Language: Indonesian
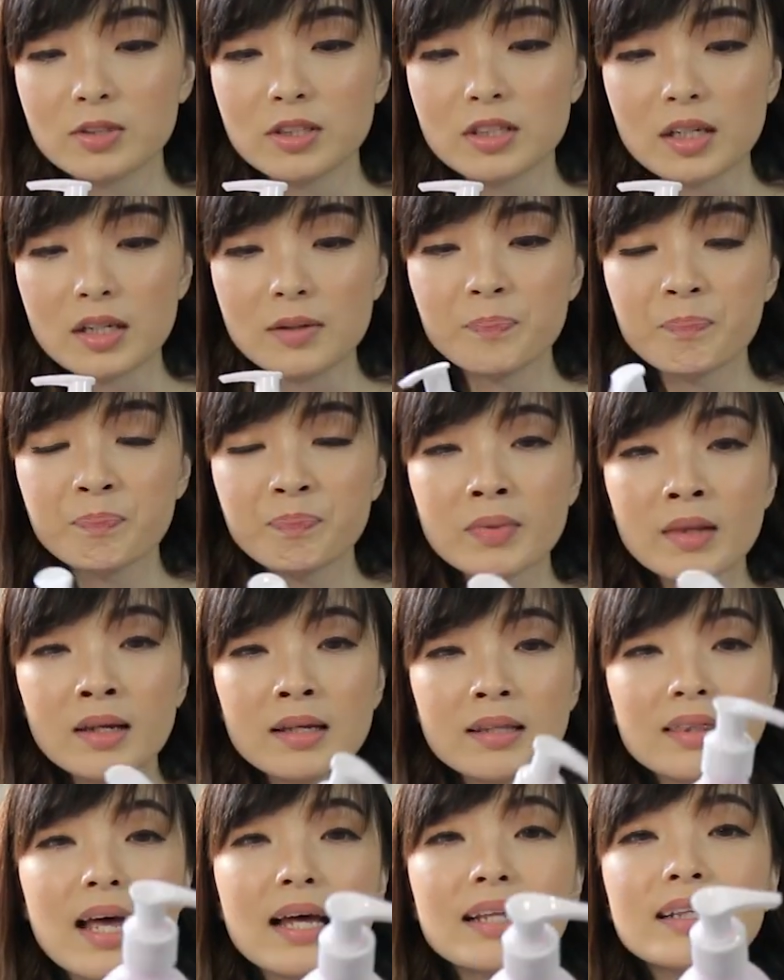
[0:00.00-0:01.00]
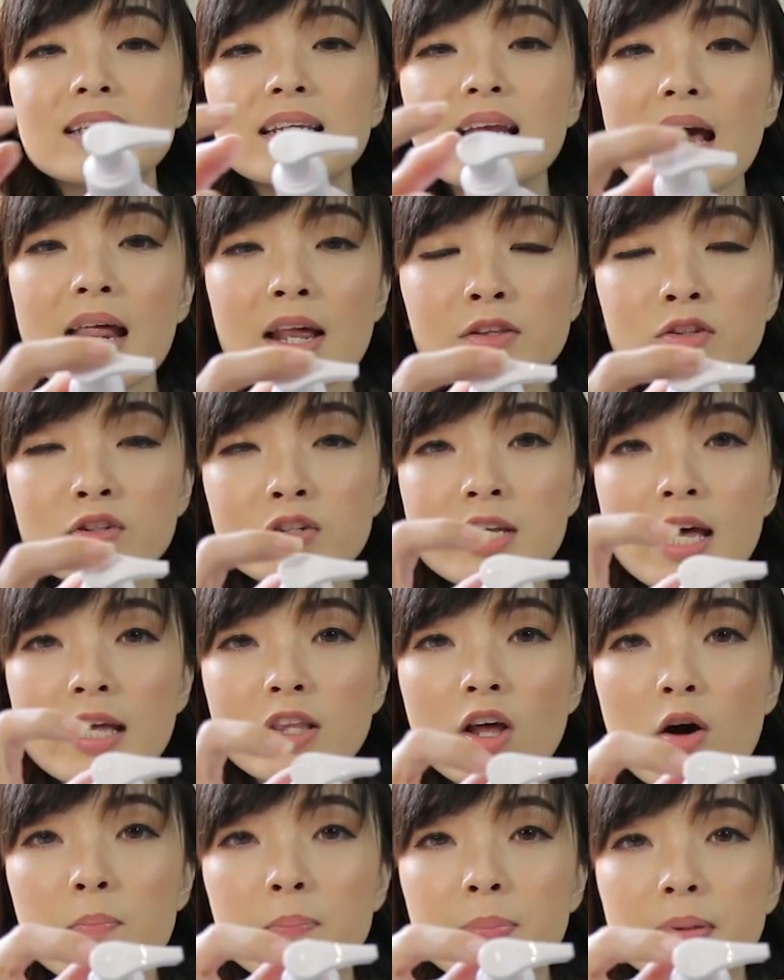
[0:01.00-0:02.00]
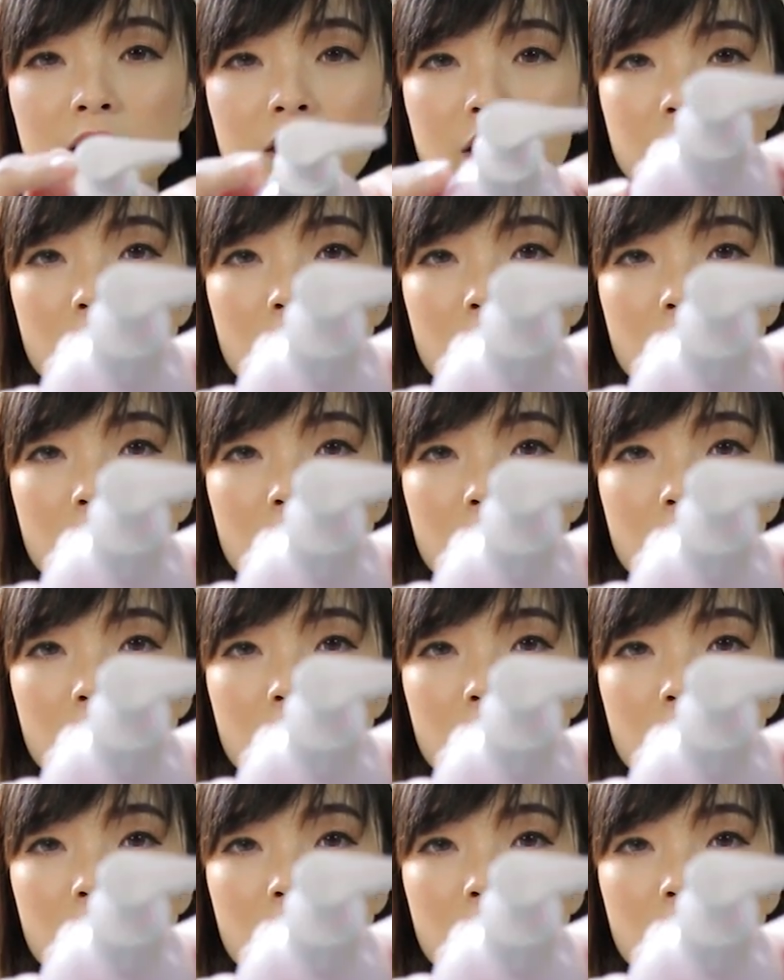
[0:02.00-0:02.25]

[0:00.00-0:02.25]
Wih, dan ini ada tulisan open